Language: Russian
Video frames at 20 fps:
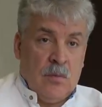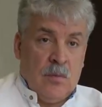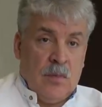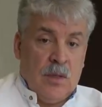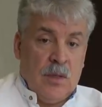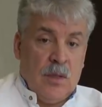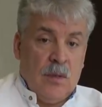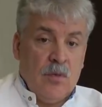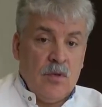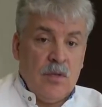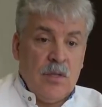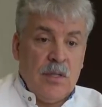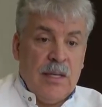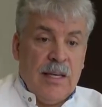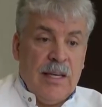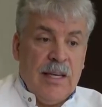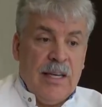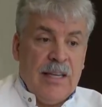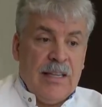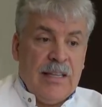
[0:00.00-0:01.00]
Потому
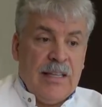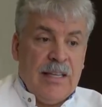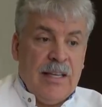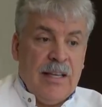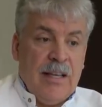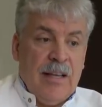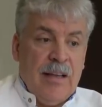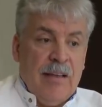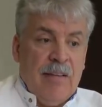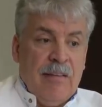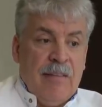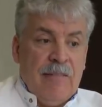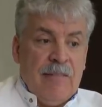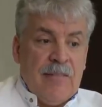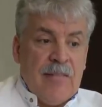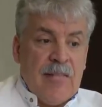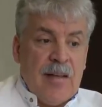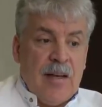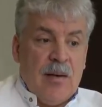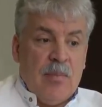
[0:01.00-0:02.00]
что это
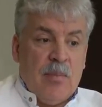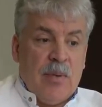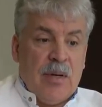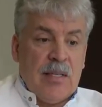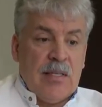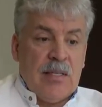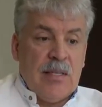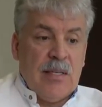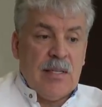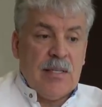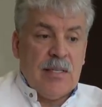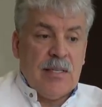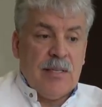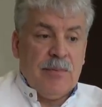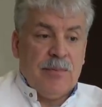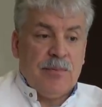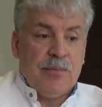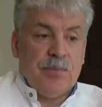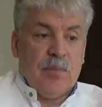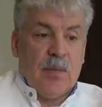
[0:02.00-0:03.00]
а,
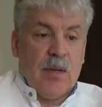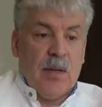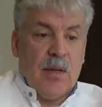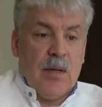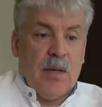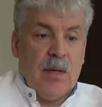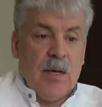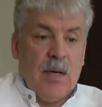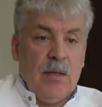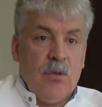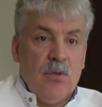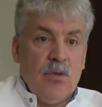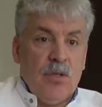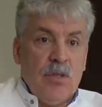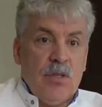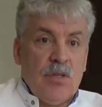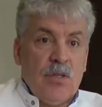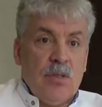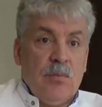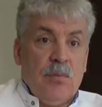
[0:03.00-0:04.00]
процессы, а, они
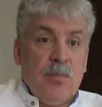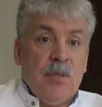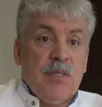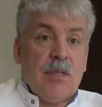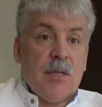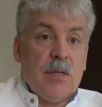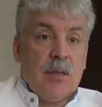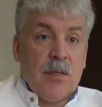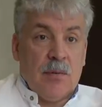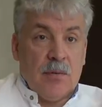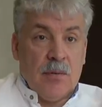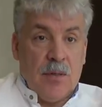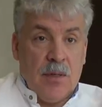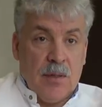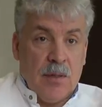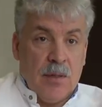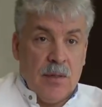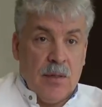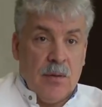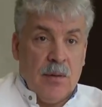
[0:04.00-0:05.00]
очень быстрые.
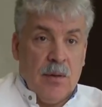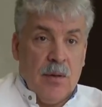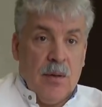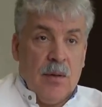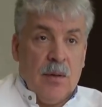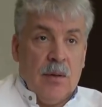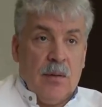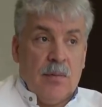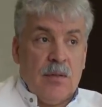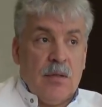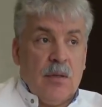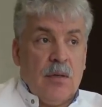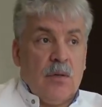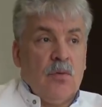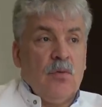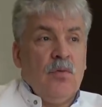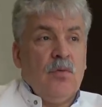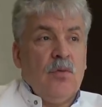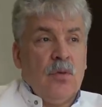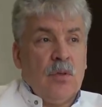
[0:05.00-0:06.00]
Знаете, как все
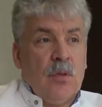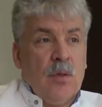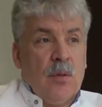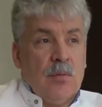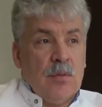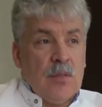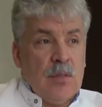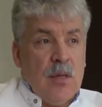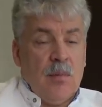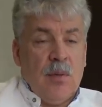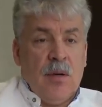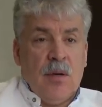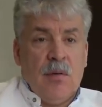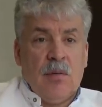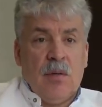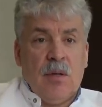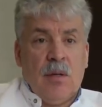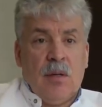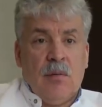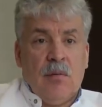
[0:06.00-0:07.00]
говорят, ну вот, там слабая
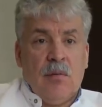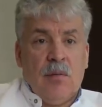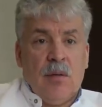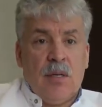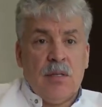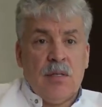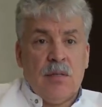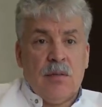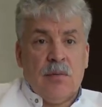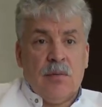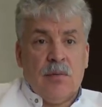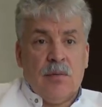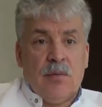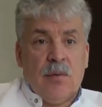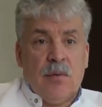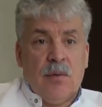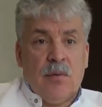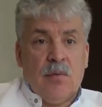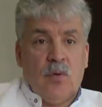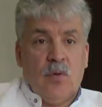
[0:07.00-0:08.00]
власть в
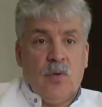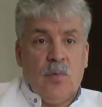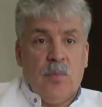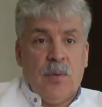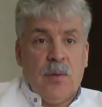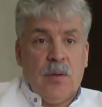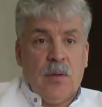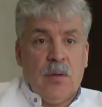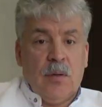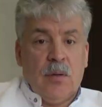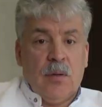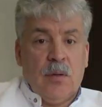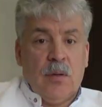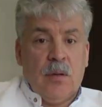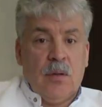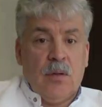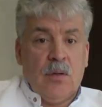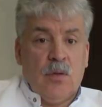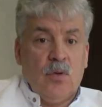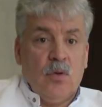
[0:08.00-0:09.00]
Европе,
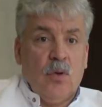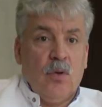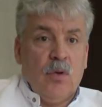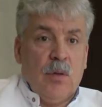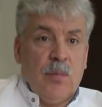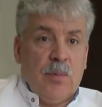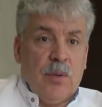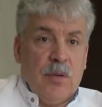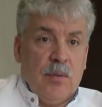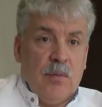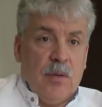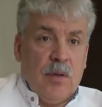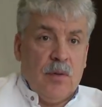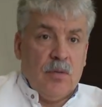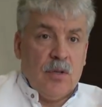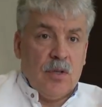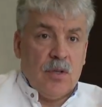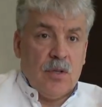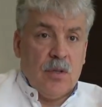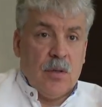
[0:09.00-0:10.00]
они долго
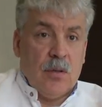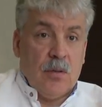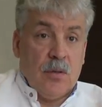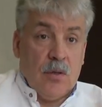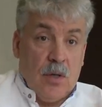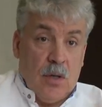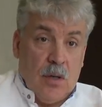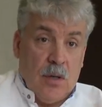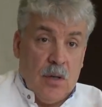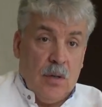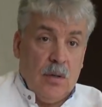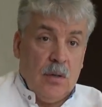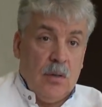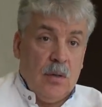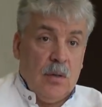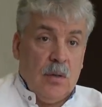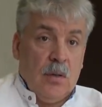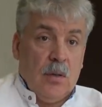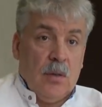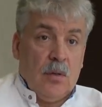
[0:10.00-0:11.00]
принимают решения. Да,
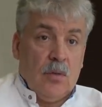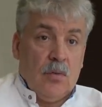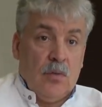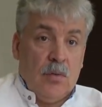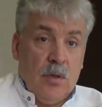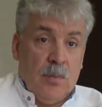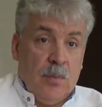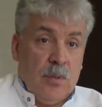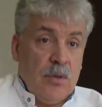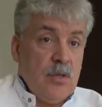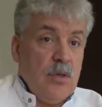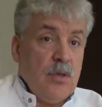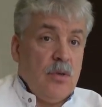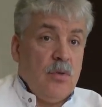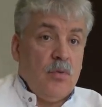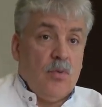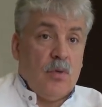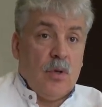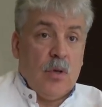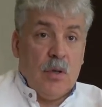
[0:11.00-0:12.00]
у них
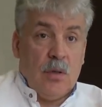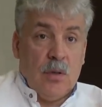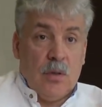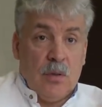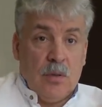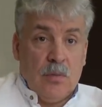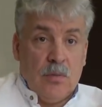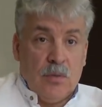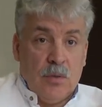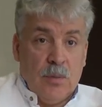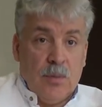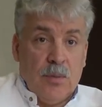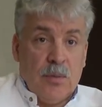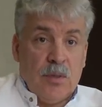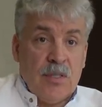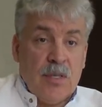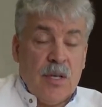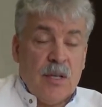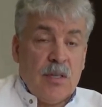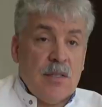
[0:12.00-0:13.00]
процедура, вот,
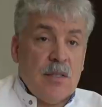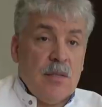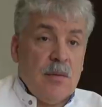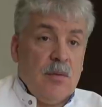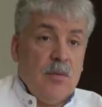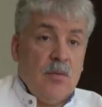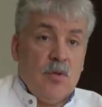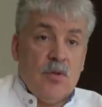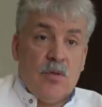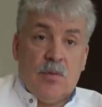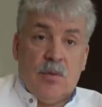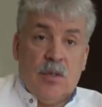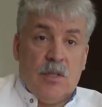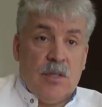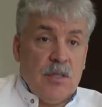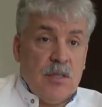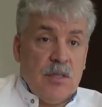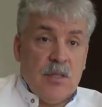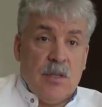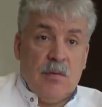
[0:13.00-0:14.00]
например, санкции мы можем
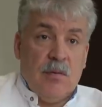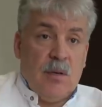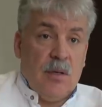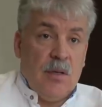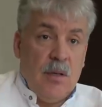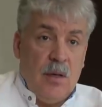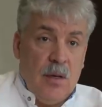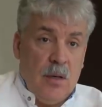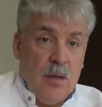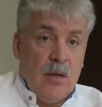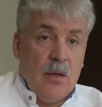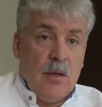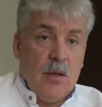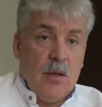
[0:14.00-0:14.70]
наложить за два дня.